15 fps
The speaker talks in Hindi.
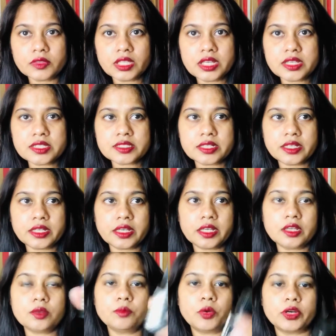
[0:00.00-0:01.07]
इस तरीके की
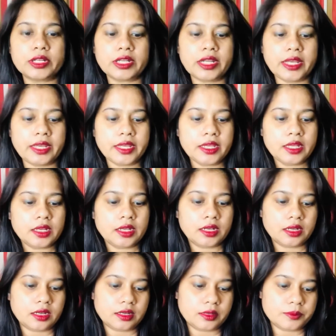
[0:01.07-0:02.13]
बॉटल है
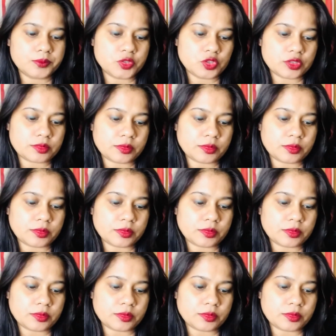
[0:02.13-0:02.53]
जो इसमें